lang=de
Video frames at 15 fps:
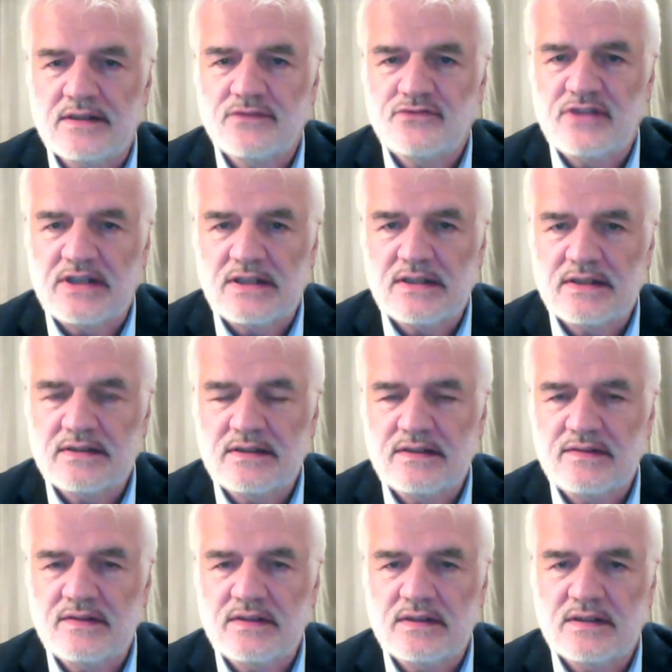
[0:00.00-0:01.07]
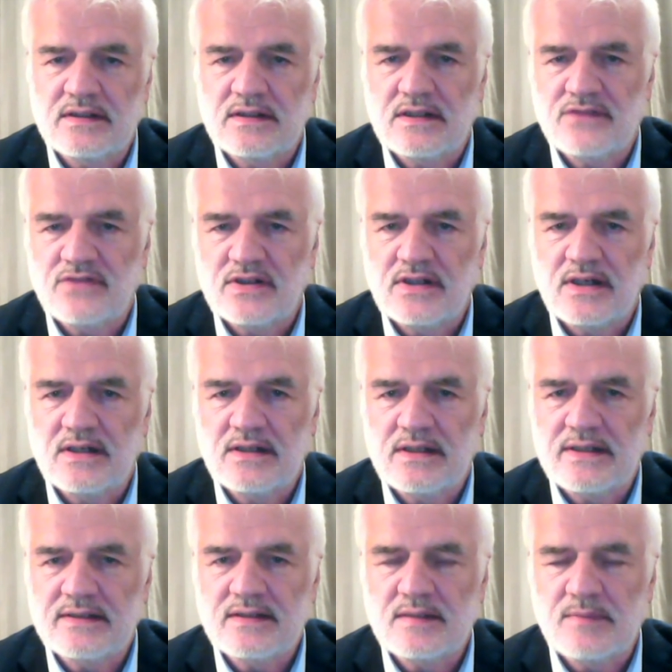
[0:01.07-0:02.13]
Fehler, die sie in der
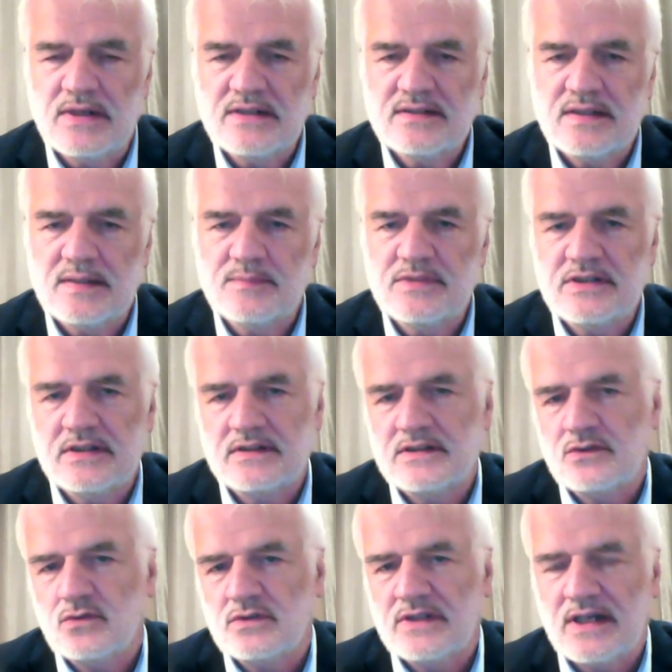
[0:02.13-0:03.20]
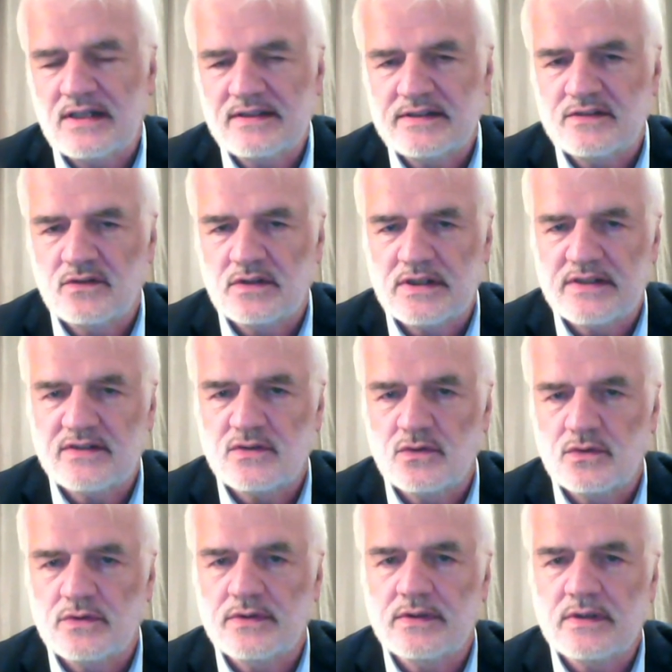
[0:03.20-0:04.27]
Vergangenheit gemacht haben, die in die
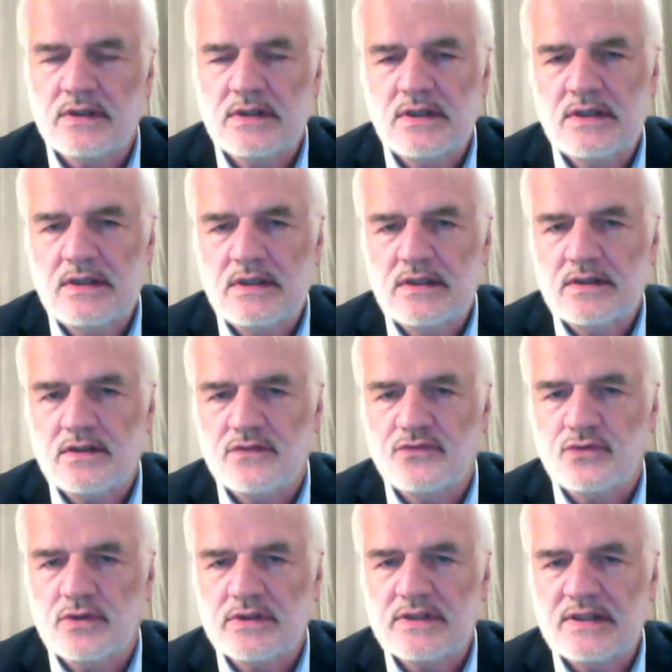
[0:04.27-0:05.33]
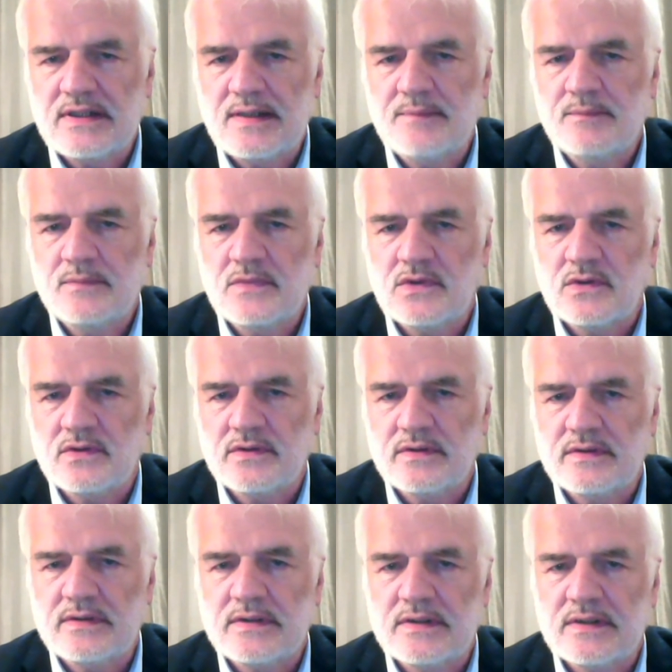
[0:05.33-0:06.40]
Totalisolation geführt haben
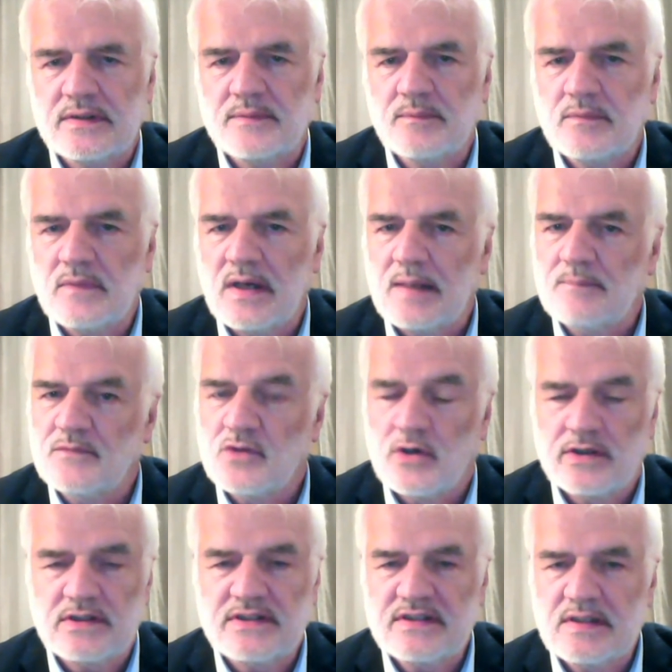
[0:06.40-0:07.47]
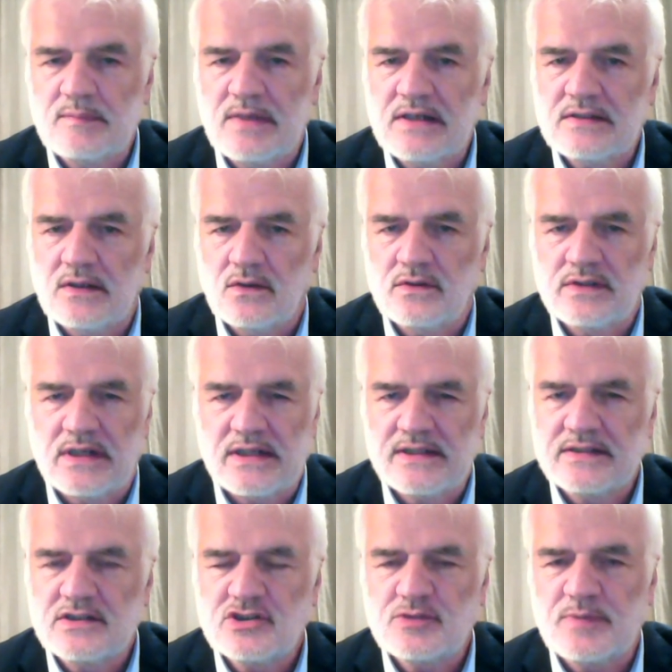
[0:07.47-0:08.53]
und äh, haben deutlich gemacht, auch in
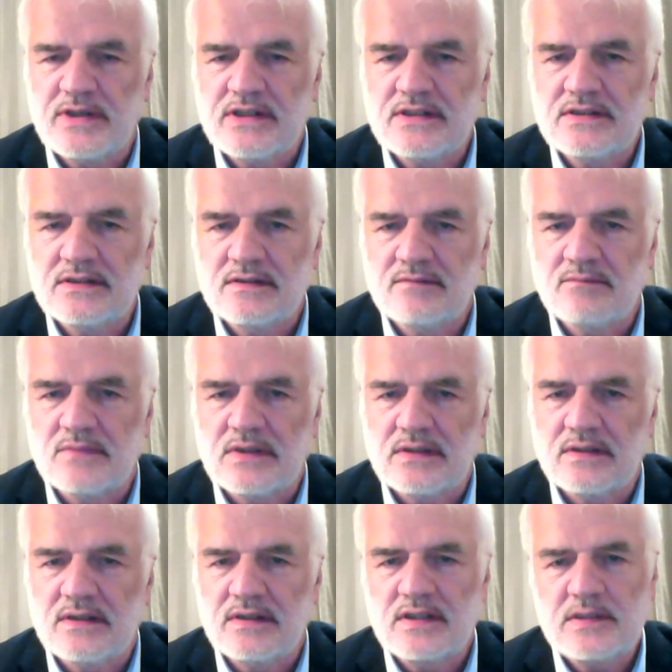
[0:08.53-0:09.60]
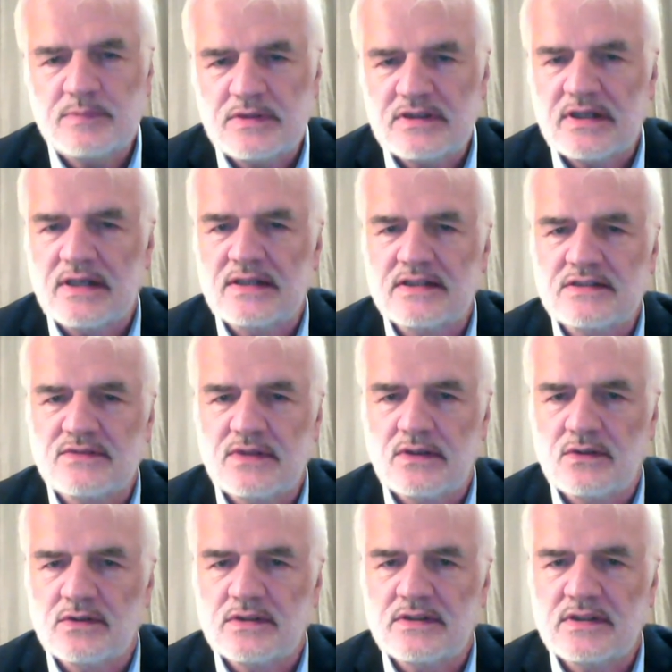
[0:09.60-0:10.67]
allen Gesprächen, an denen ich beteiligt
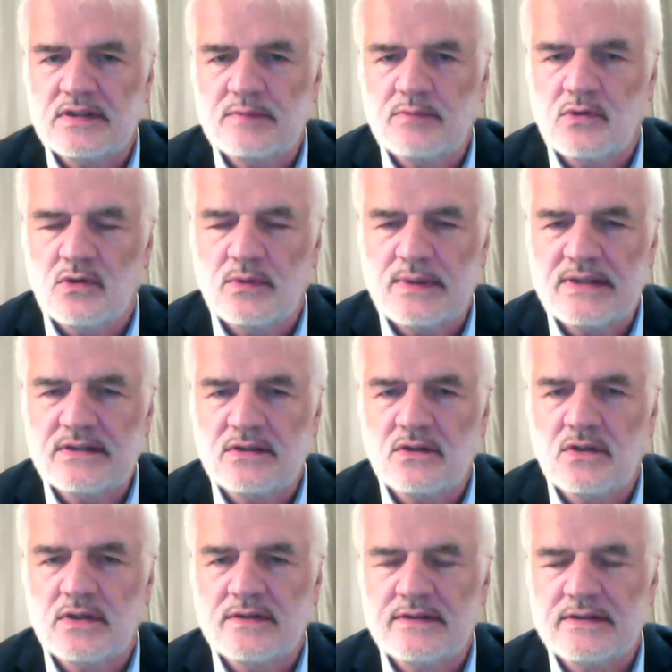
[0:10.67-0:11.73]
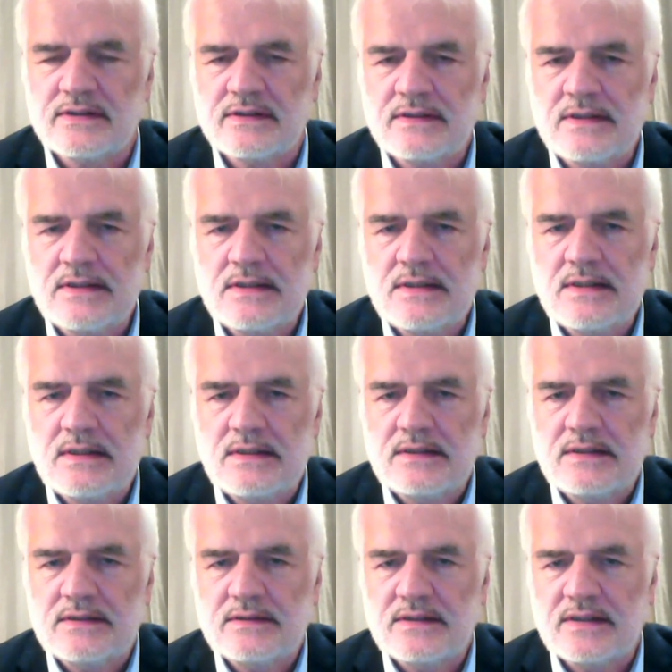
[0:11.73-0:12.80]
war oder die ich beobachten konnte,
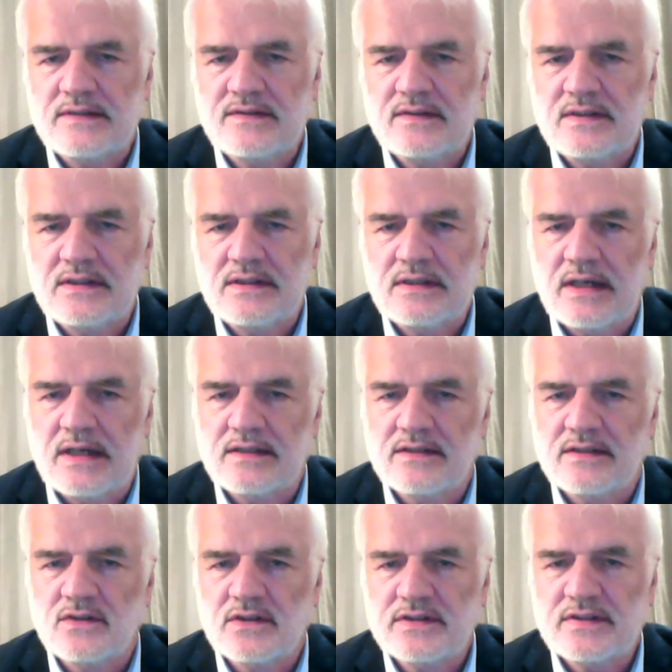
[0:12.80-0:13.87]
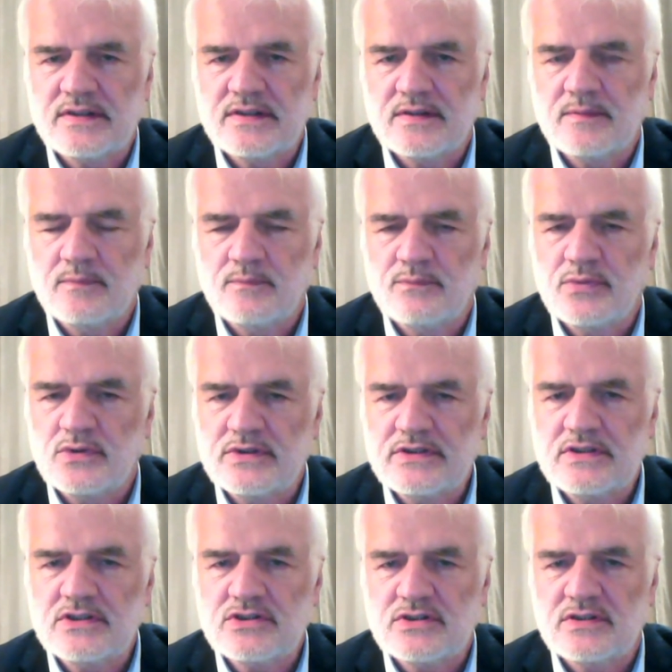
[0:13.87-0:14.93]
dass sie eine solche
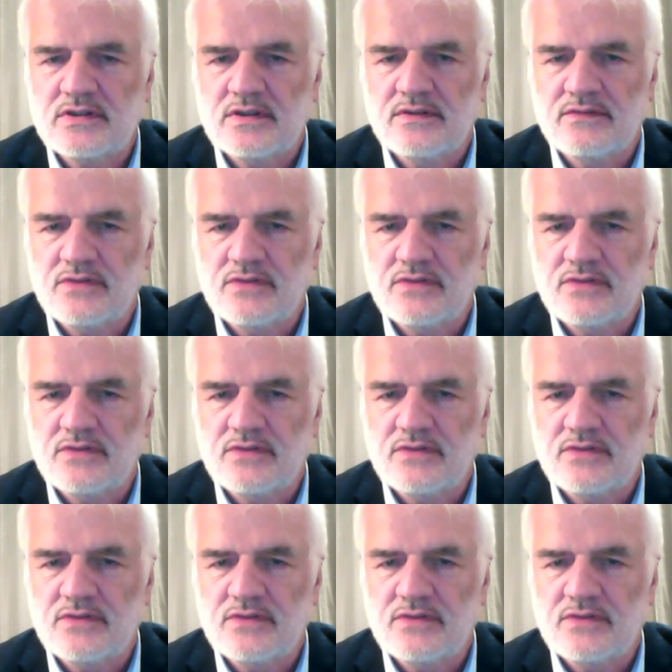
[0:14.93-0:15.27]
politische,